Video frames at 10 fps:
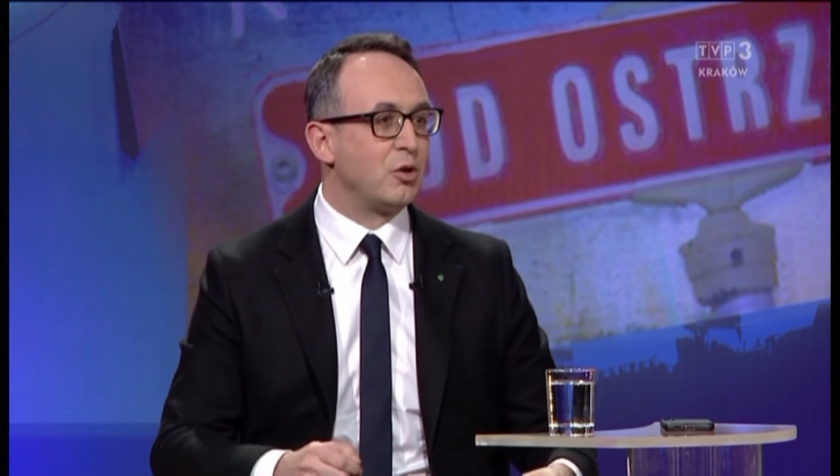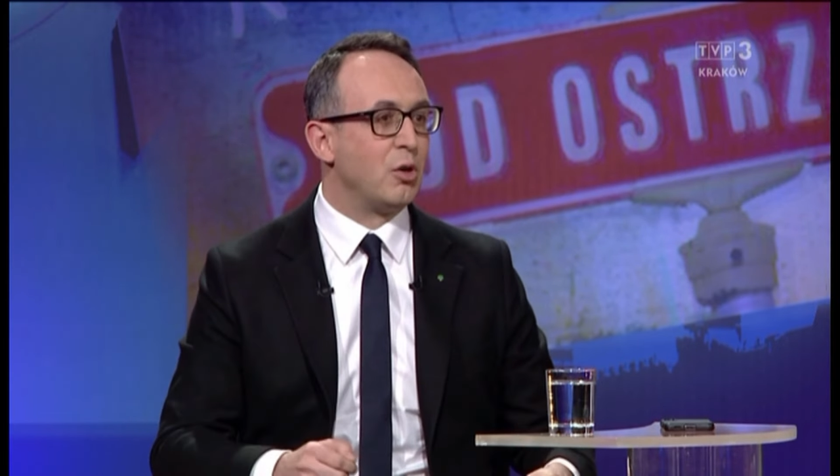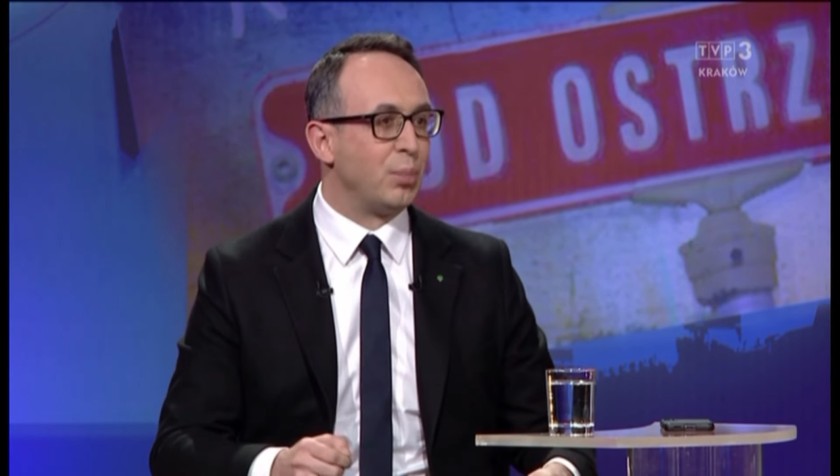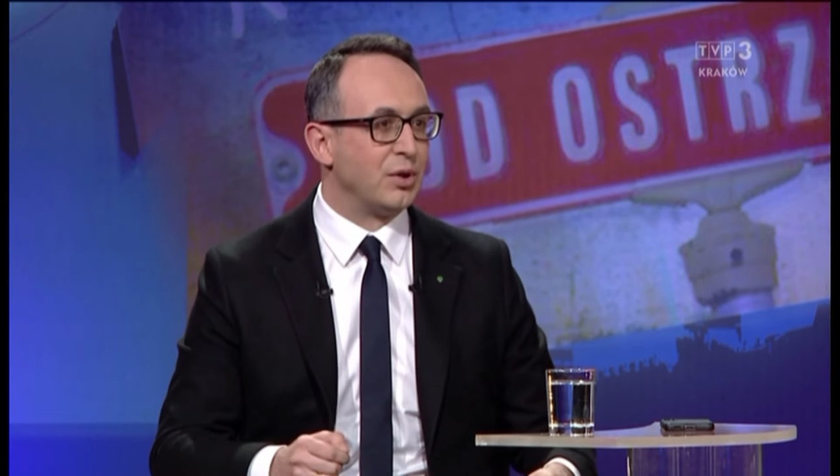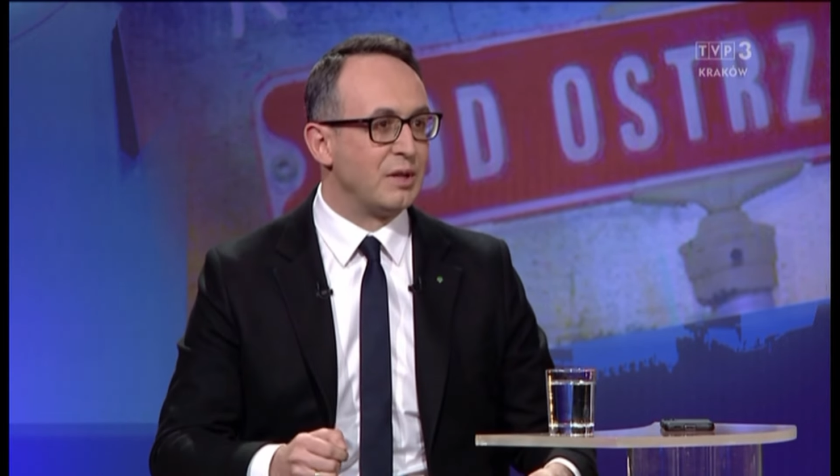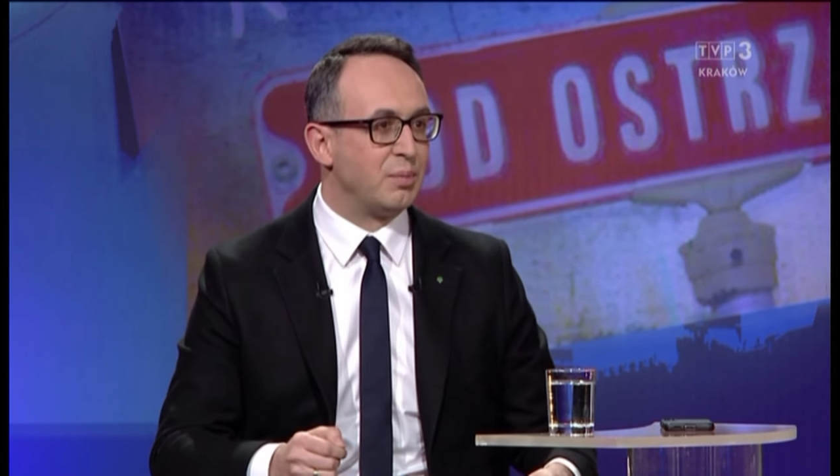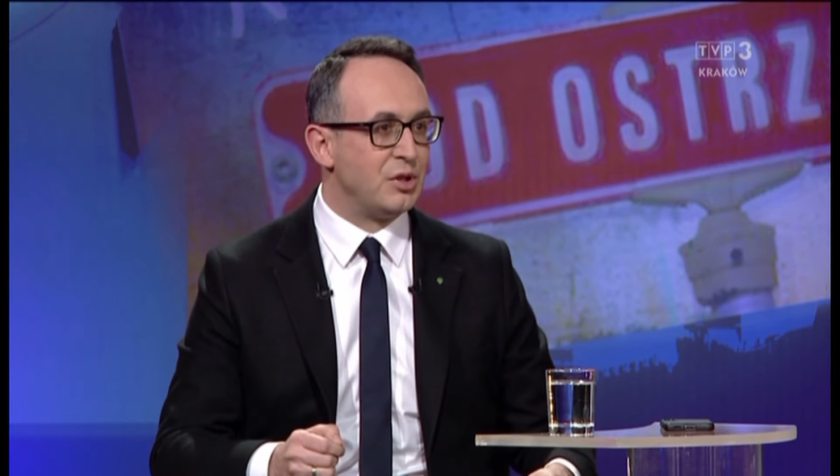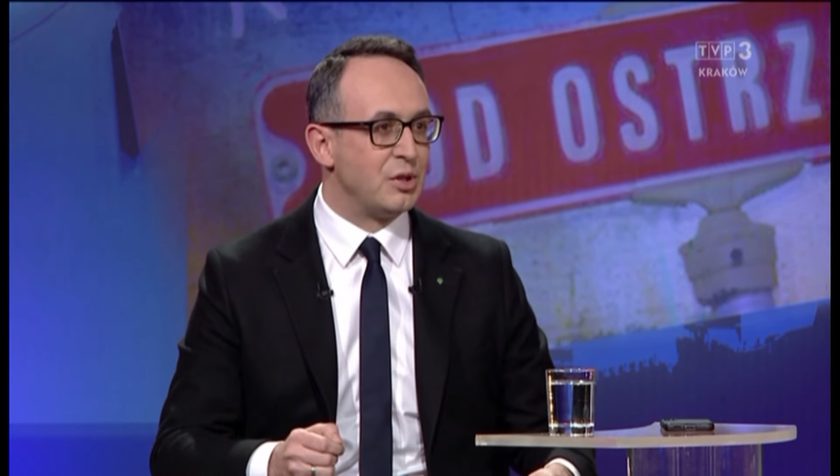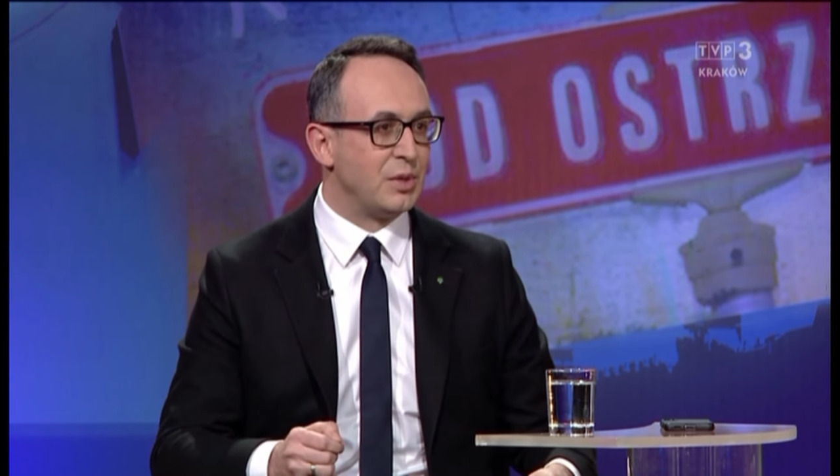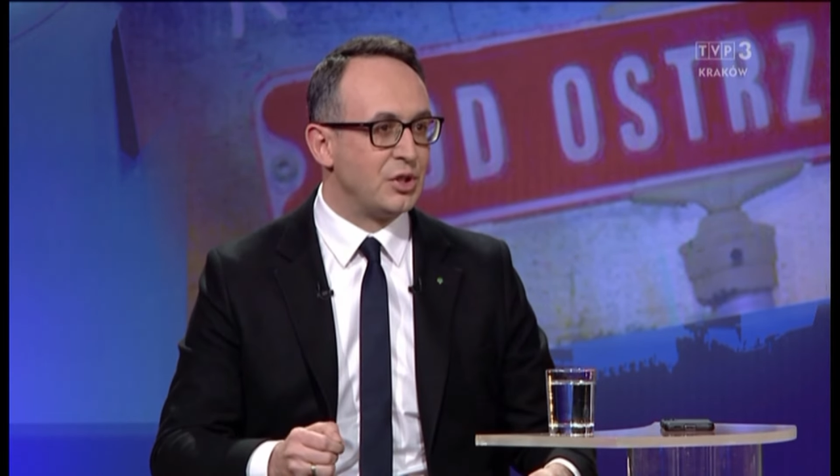komponent
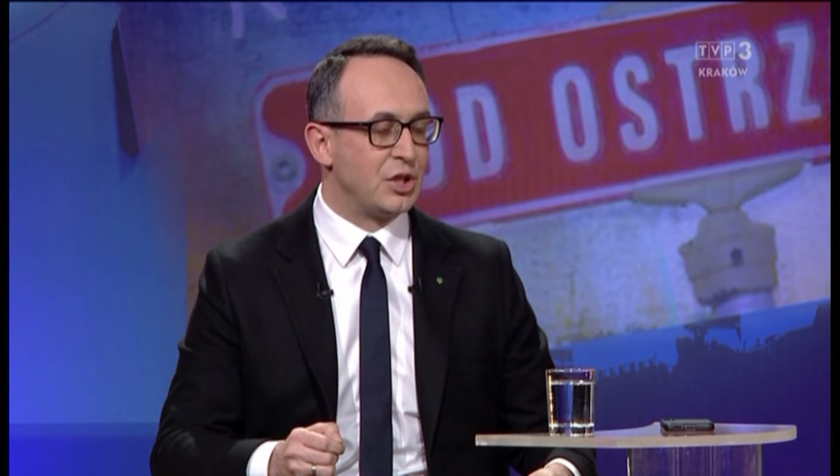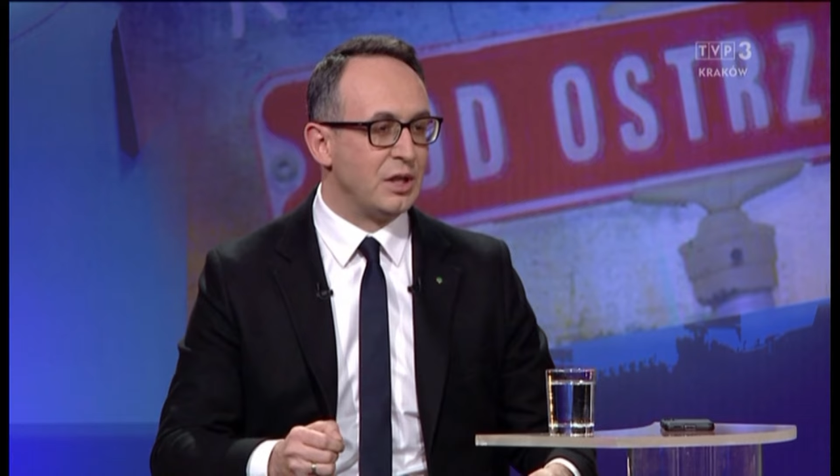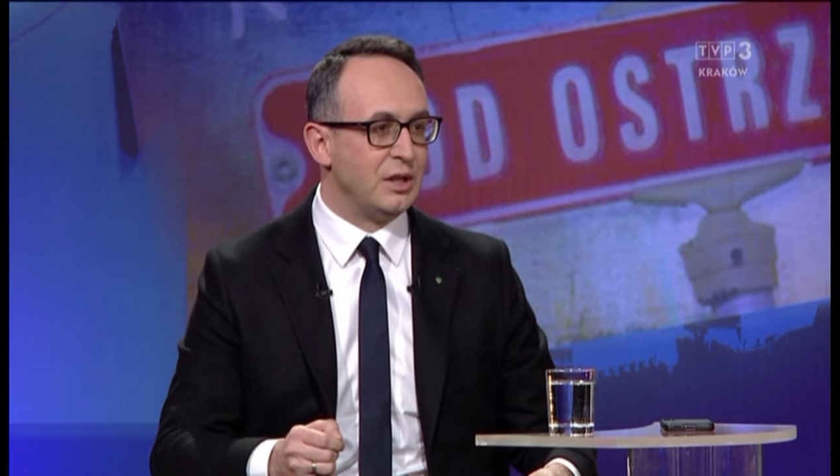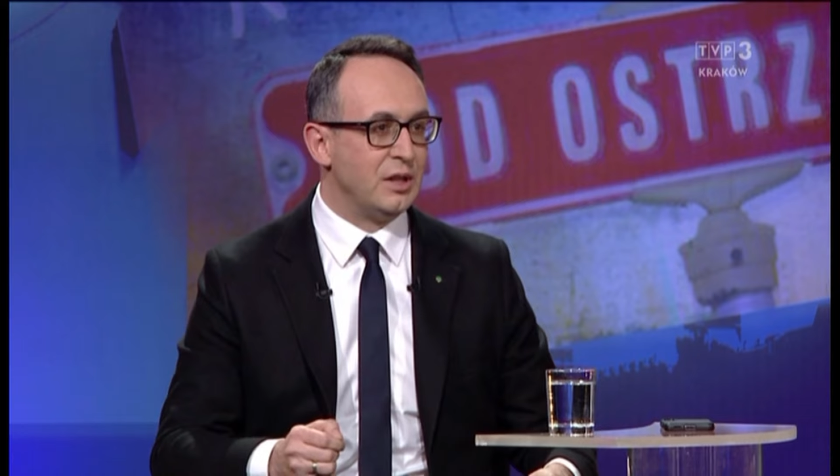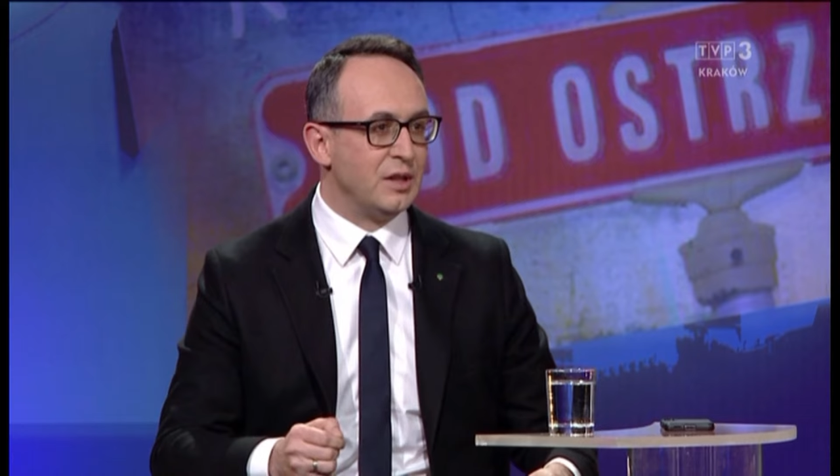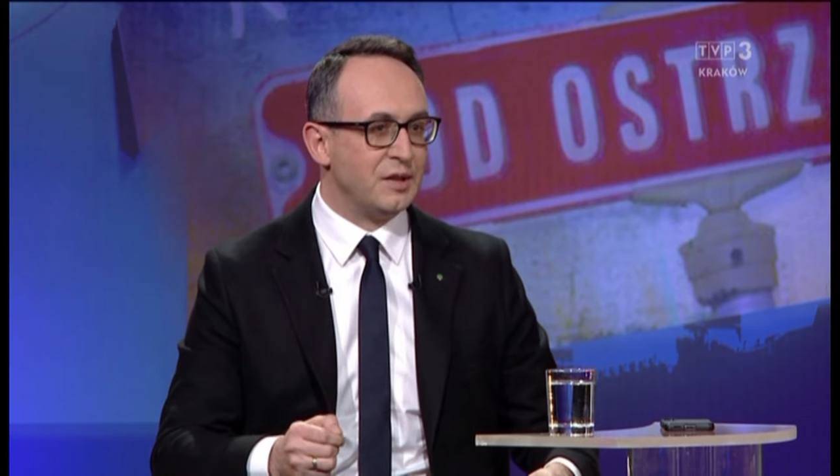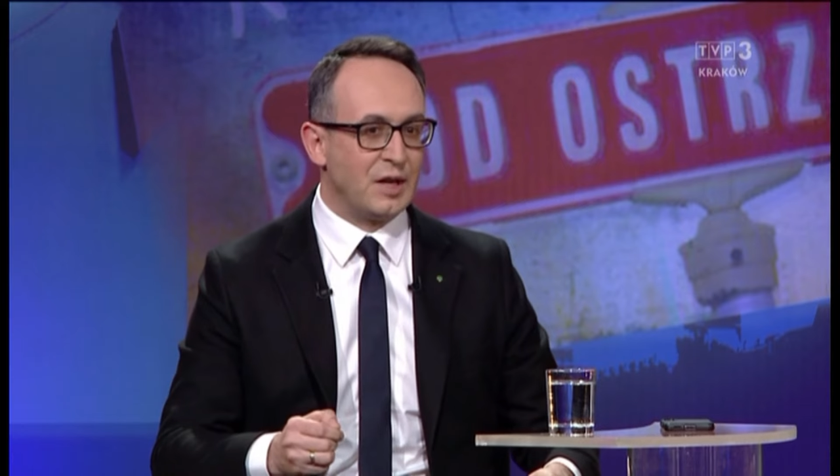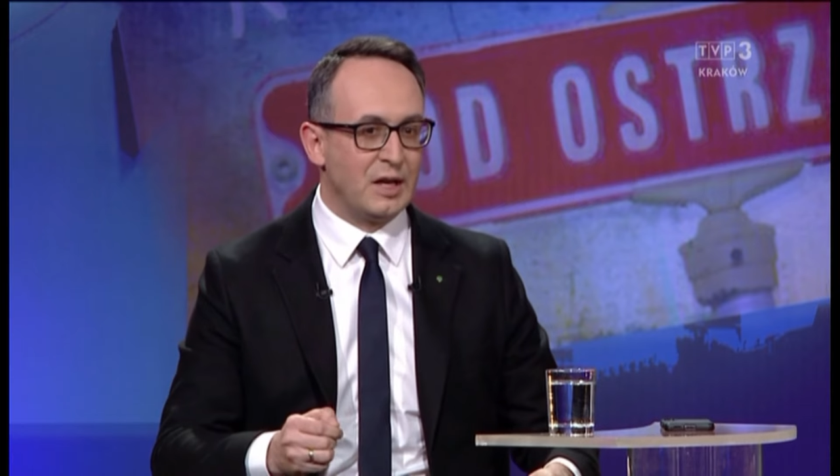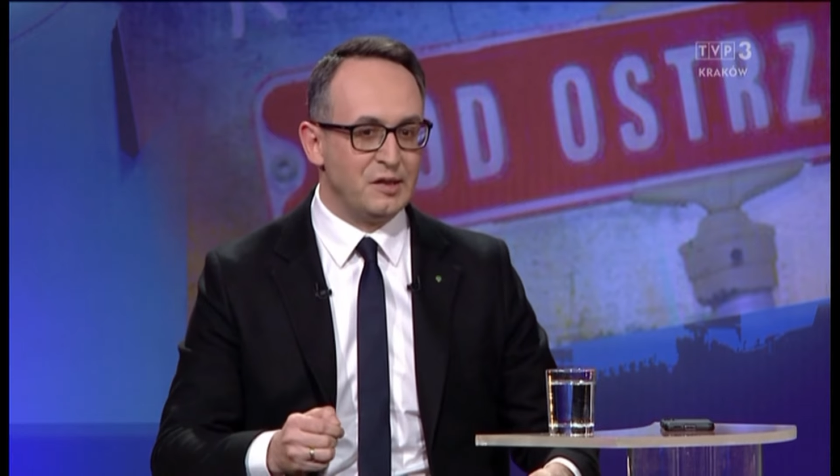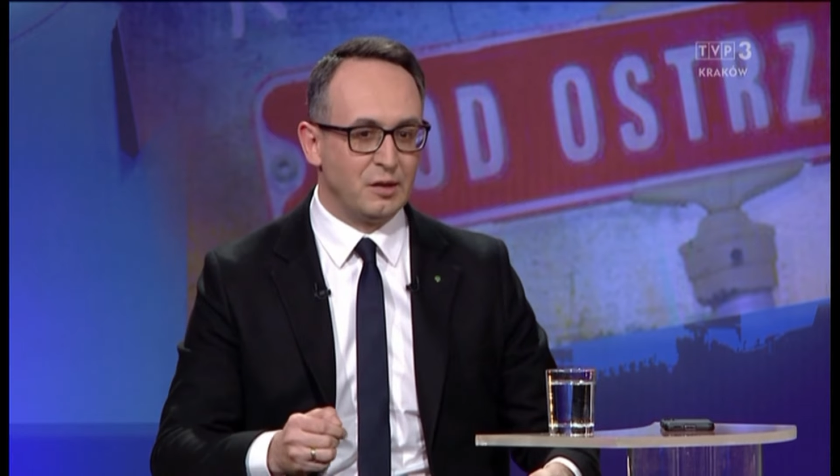będziemy chcieli
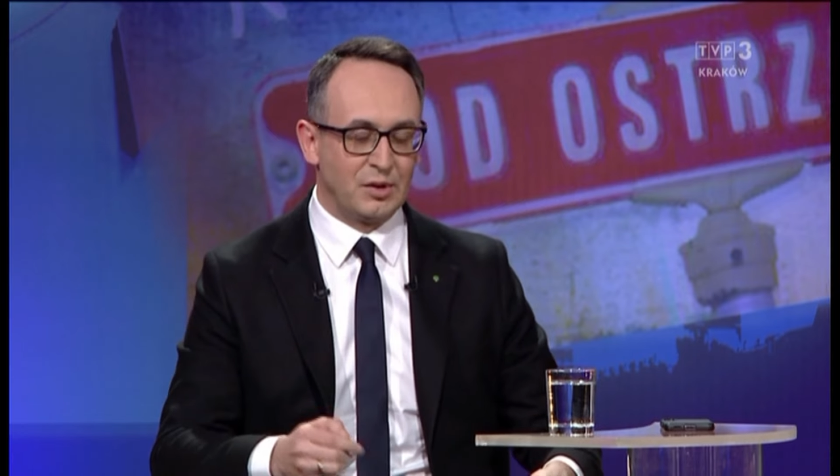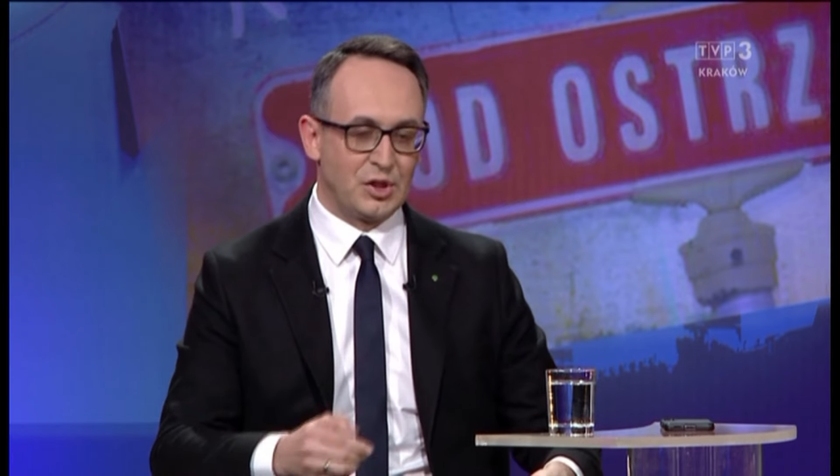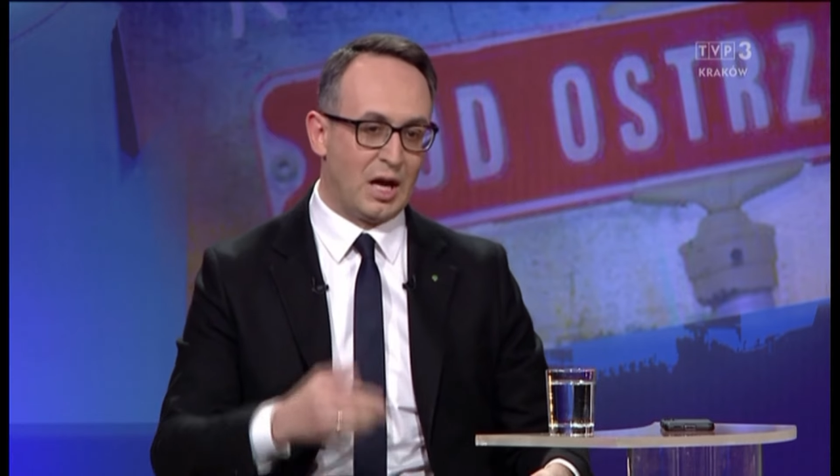zrealizować.